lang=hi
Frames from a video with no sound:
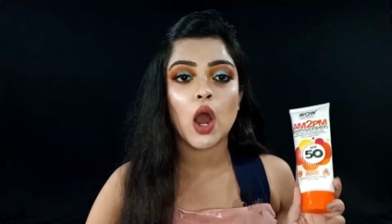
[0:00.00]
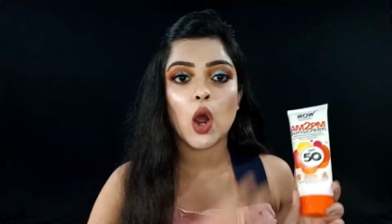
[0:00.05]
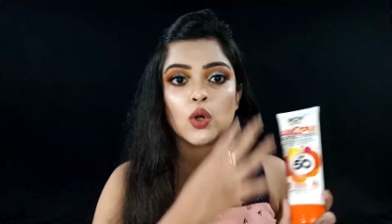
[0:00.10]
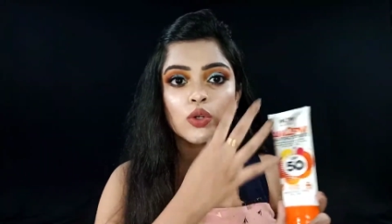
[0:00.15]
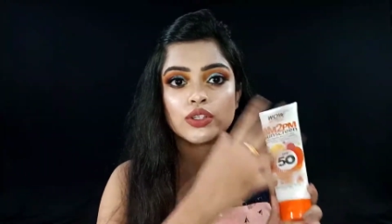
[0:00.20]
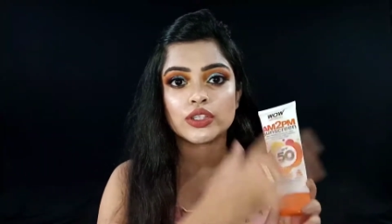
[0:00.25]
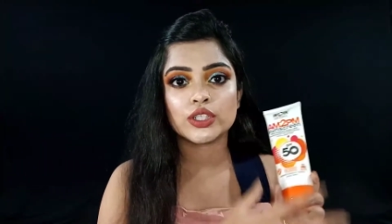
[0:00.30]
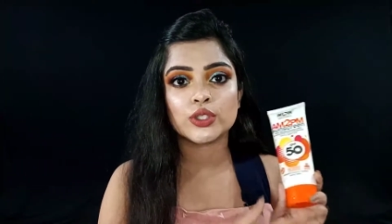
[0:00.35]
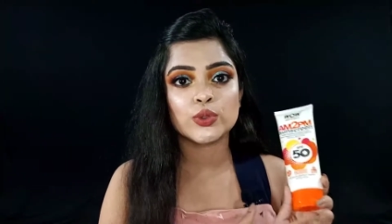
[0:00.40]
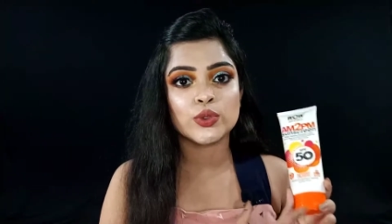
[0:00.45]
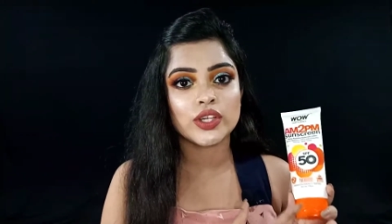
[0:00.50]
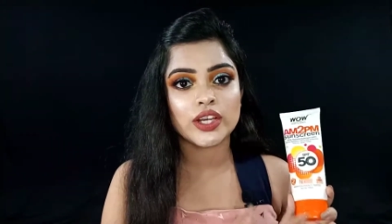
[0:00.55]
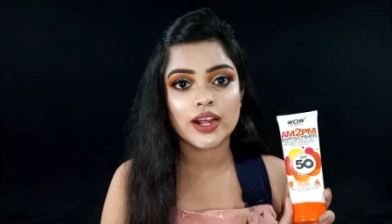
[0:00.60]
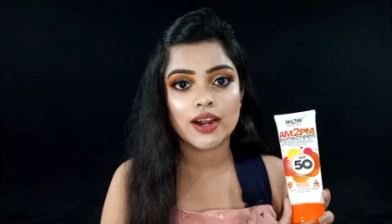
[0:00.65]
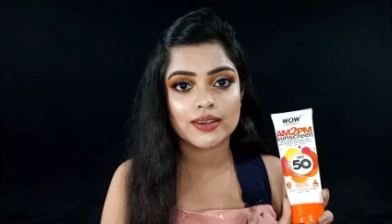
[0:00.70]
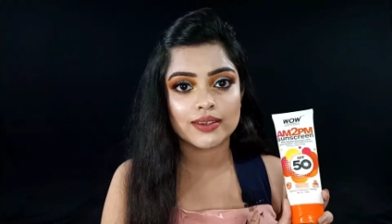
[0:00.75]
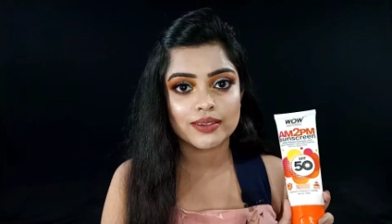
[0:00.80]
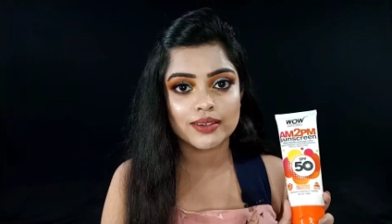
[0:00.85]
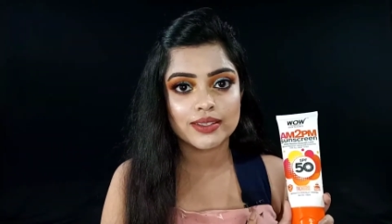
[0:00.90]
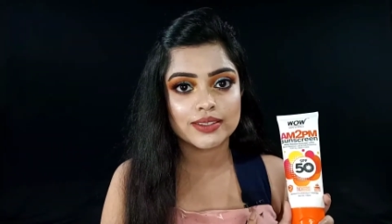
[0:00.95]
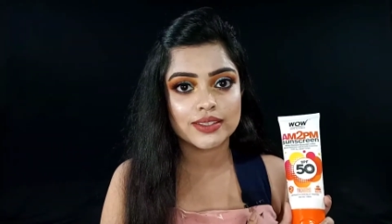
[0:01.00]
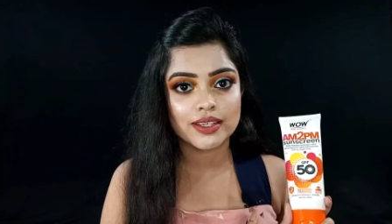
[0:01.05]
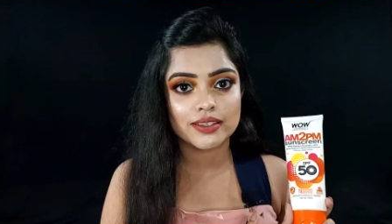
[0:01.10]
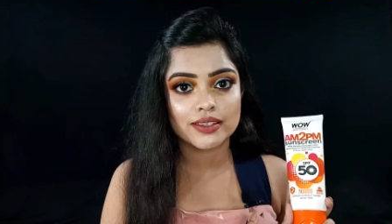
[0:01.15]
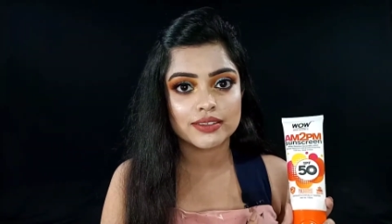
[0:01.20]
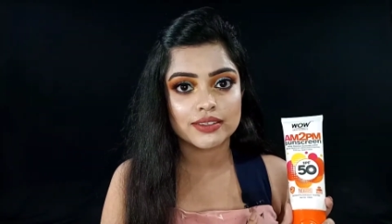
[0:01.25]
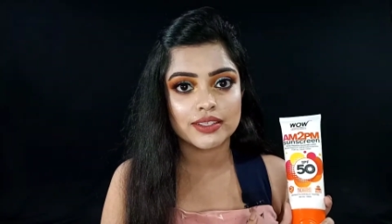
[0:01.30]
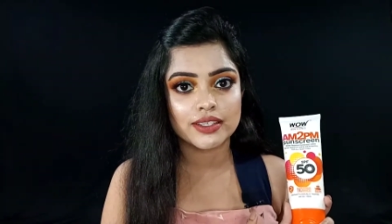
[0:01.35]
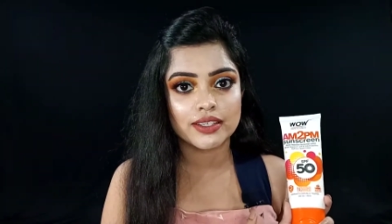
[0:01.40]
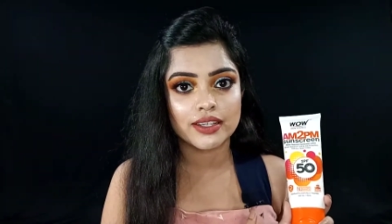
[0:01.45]
आउटर यूनिकार्टन के
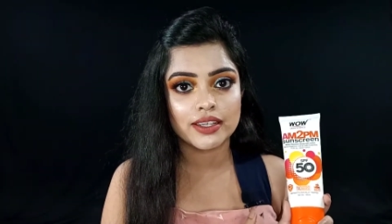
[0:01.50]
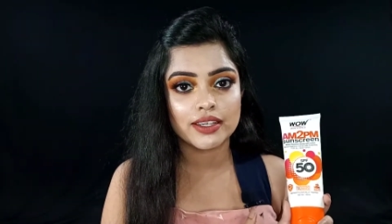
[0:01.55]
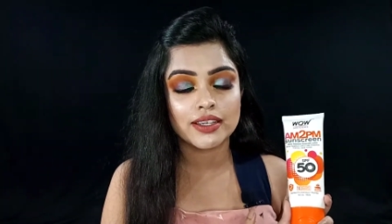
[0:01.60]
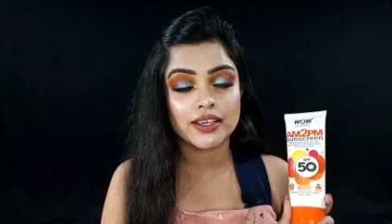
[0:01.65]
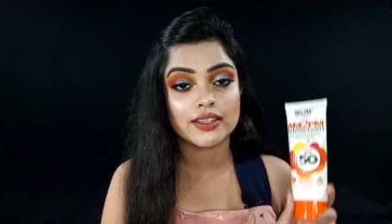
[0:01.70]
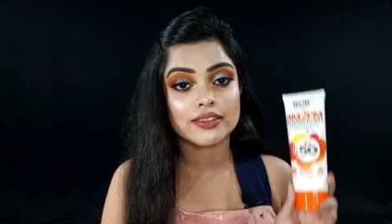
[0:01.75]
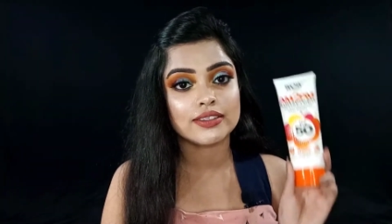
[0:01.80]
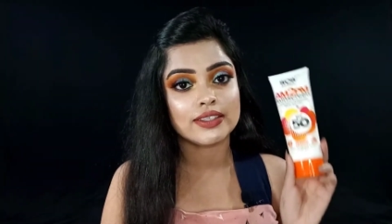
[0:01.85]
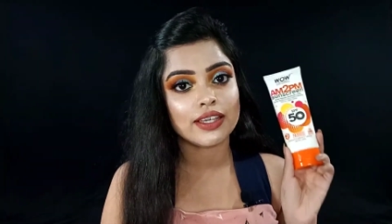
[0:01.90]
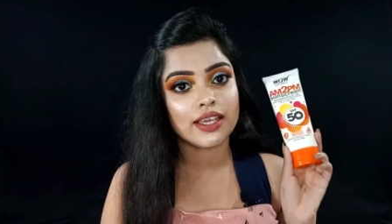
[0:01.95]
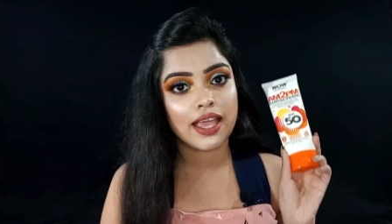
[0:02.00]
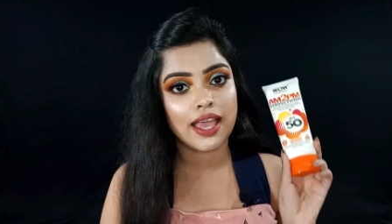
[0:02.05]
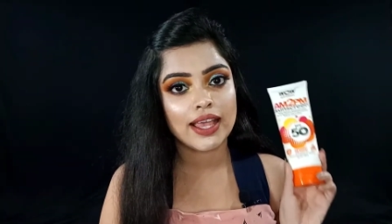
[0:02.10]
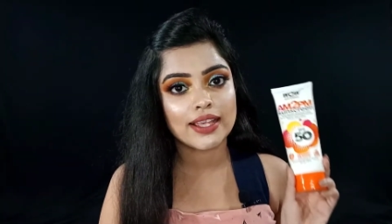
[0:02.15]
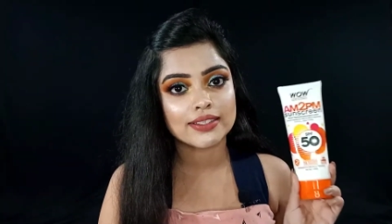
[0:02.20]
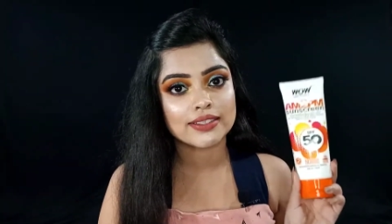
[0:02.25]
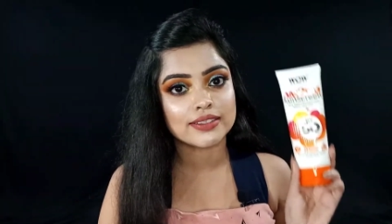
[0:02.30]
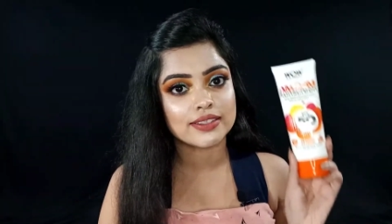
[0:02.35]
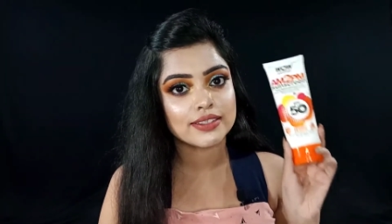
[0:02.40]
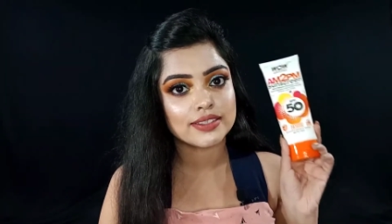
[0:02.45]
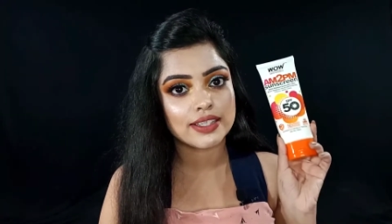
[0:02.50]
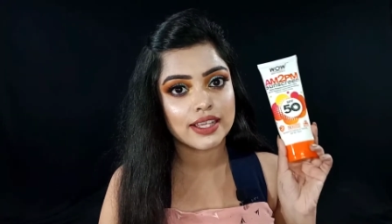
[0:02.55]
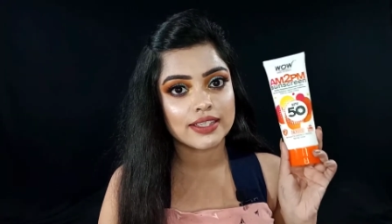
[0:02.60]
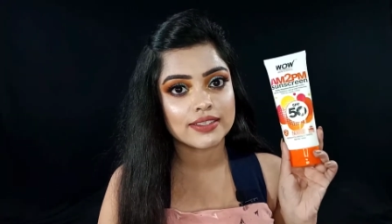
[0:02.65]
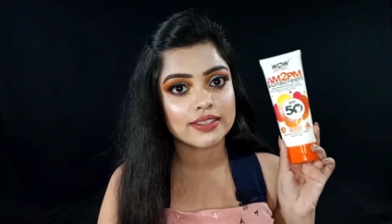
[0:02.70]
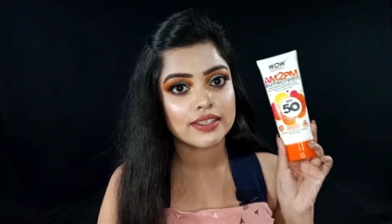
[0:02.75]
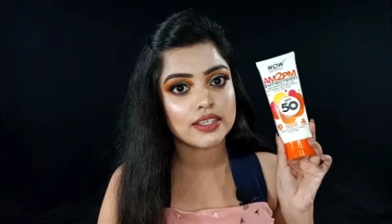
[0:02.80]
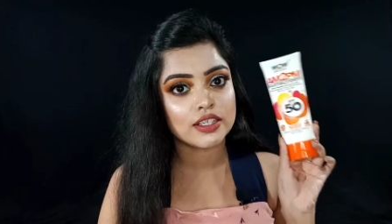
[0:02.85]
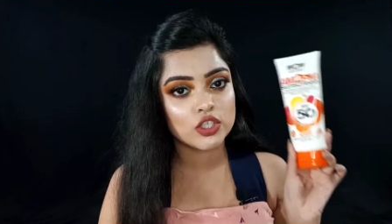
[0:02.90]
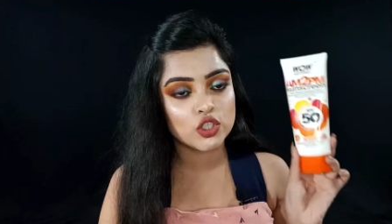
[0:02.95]
साथ ये नहीं आती है एज इट इज़
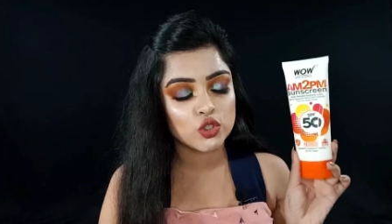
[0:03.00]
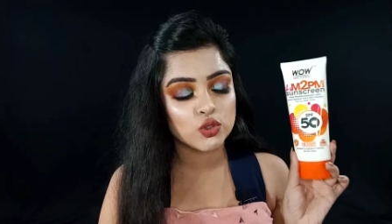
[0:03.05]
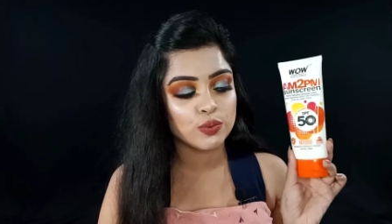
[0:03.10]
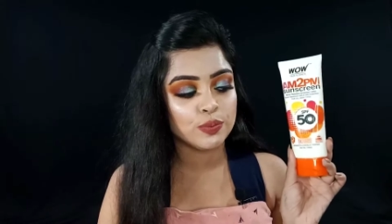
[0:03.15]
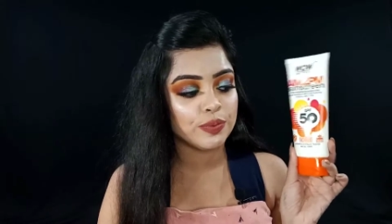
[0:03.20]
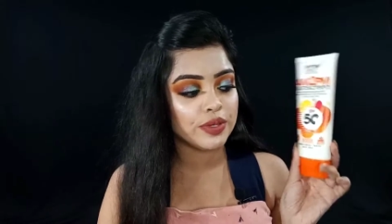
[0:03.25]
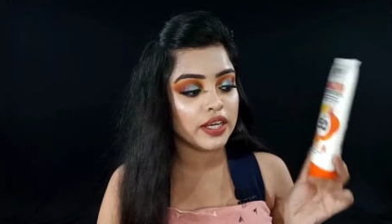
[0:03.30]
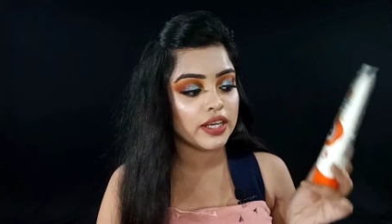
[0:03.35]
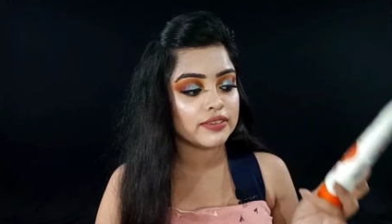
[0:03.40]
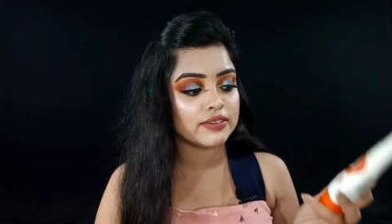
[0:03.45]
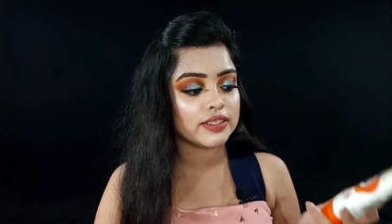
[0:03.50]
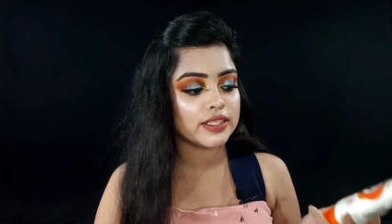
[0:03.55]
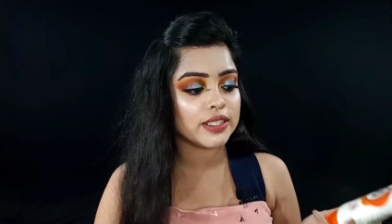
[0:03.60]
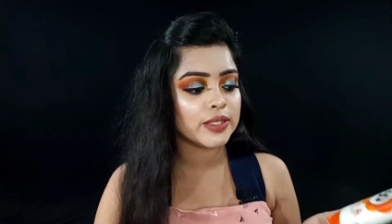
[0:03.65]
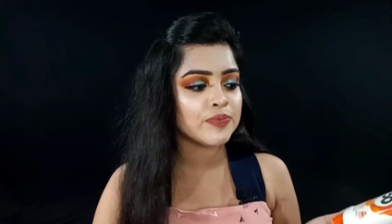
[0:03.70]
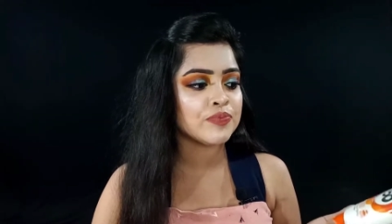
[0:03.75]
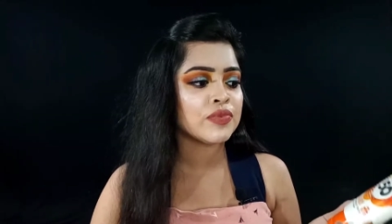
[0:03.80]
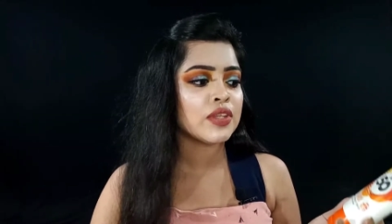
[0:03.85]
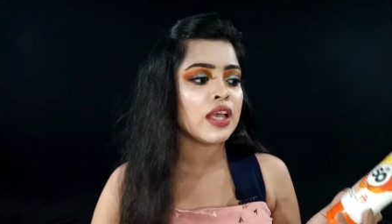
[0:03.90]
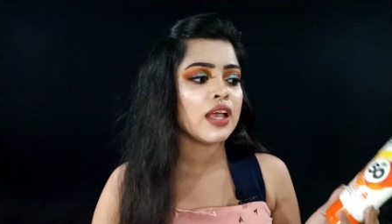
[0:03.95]
ऐसे ही ट्यूब में आती है